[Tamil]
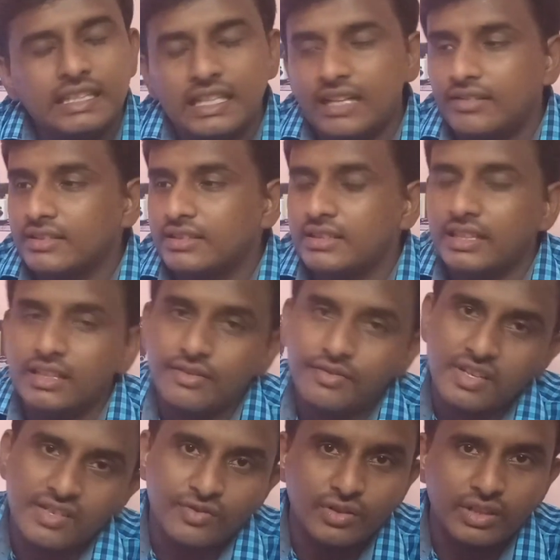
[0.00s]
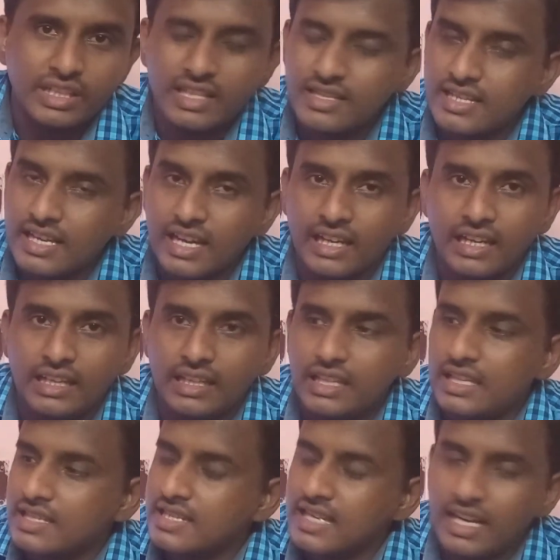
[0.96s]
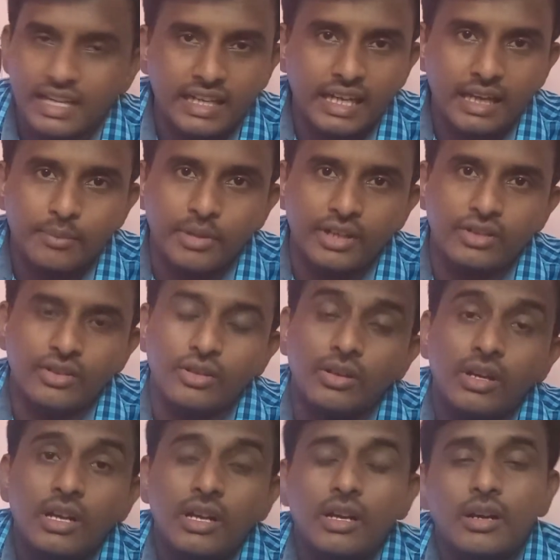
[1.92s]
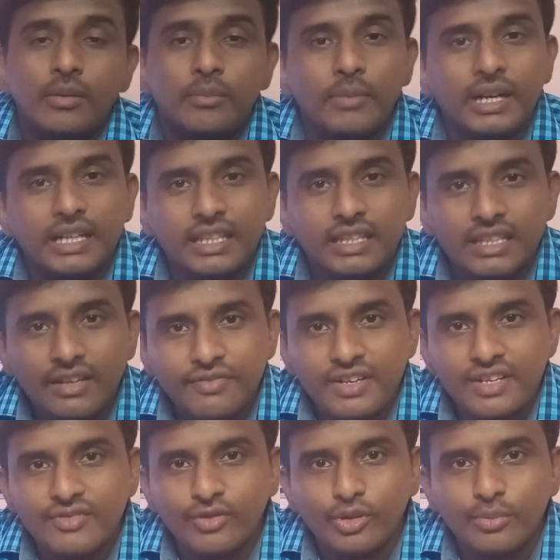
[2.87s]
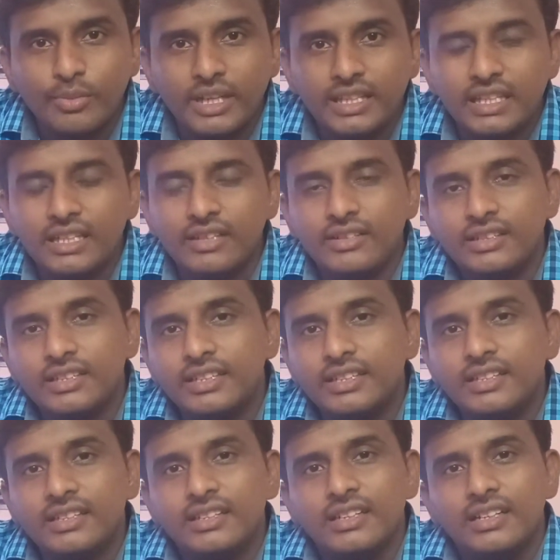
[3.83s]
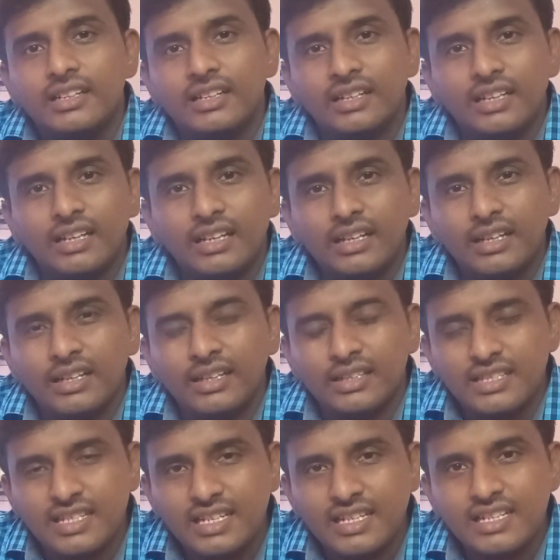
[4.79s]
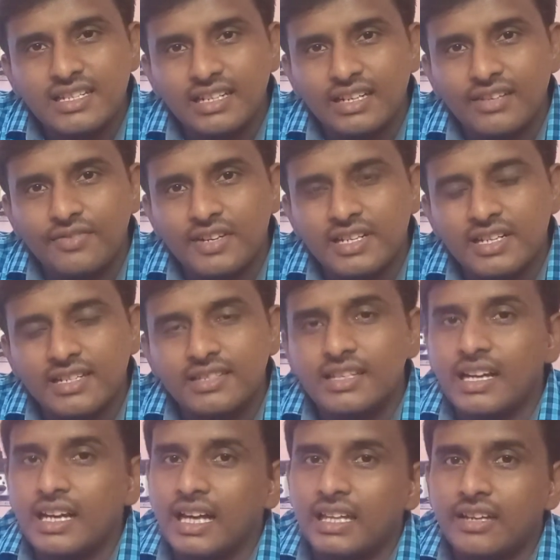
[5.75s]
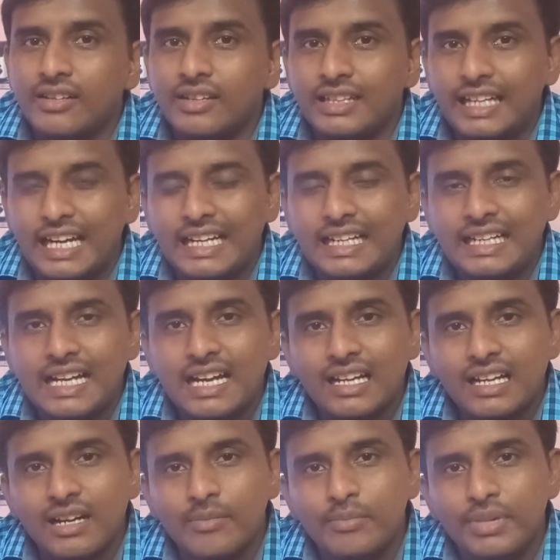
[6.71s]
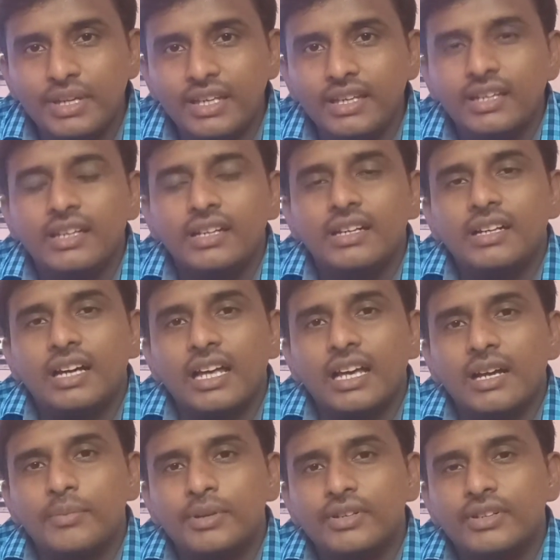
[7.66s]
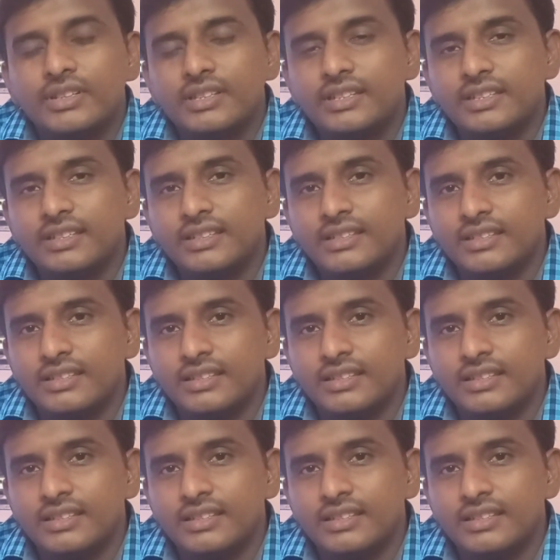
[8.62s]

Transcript: இதெல்லாம் வந்துட்டு இந்த ஃபிஷ் ஃபுட் ஈஸியாக ஈஸியாக இன்டேக் பண்ணிவிடும் பட் இந்த ஃபிஷ் ஃபுட் பார்த்திங்கன்னா வந்துட்டு சின்ன சின்ன ஃபிஷ்ஷஸ் அதாவது டெட்ரா கப்பி அதுக்கப்புறம் வந்துட்டு